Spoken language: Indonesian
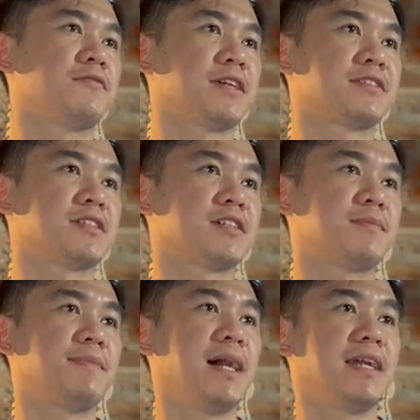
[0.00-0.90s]

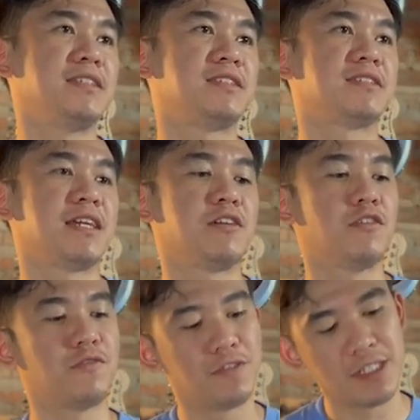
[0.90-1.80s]
Faster by
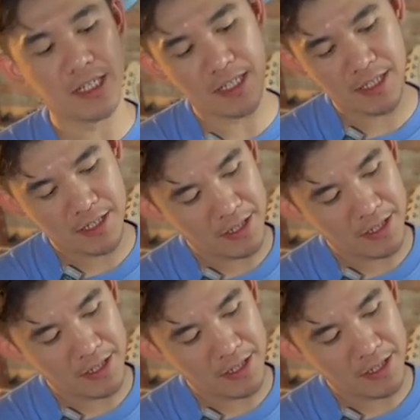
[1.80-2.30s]
Segovia.